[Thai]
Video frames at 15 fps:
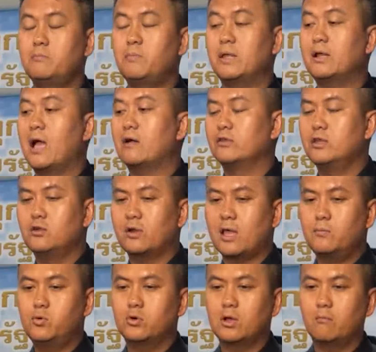ที่เป็นข่าวที่น้อง
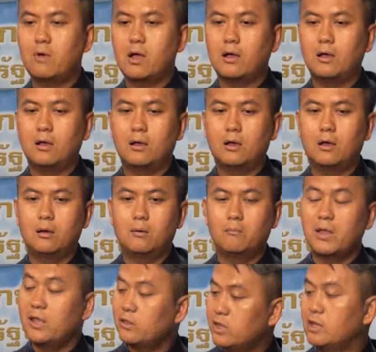ไม้พูดคำว่า
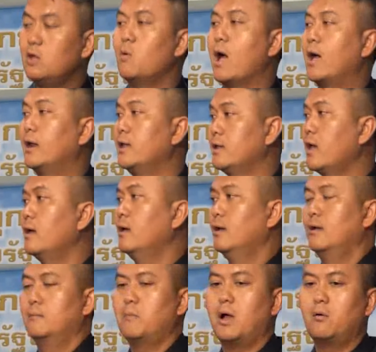ไม่แน่จริงนี่หว่าอะไรเงี้ย
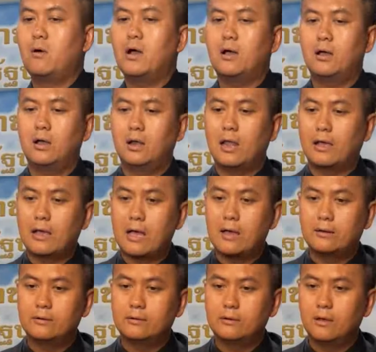หมายว่าราย
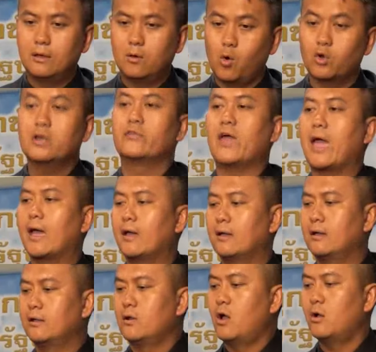การโขนกระแส
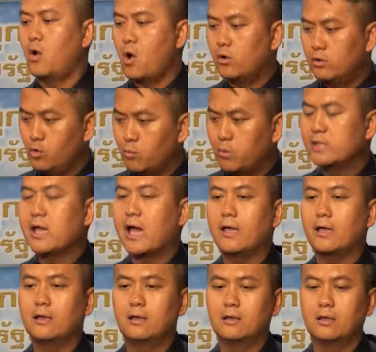ของหลวงปัญชั
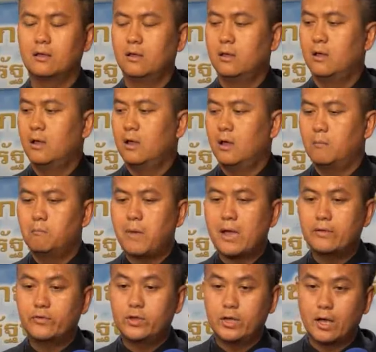ยไป
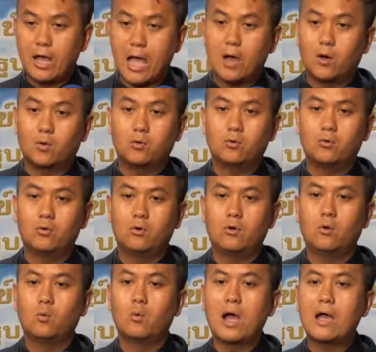เสนอข่าว
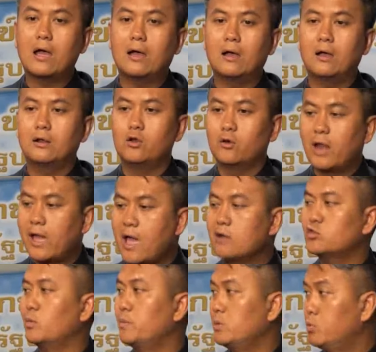ว่าน้องไนอั
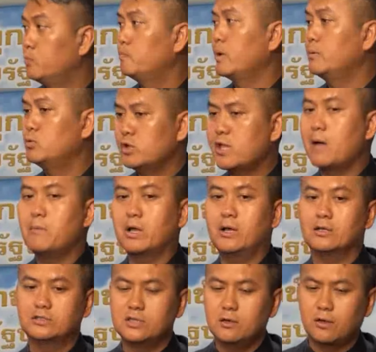นตนเป็นพระพุทธเจ้ามา
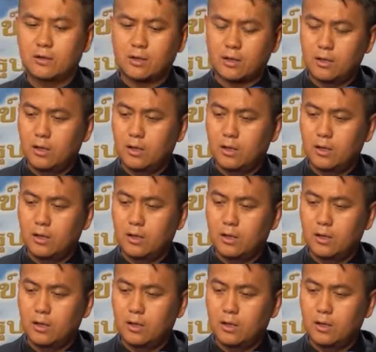เกิด ซึ่ง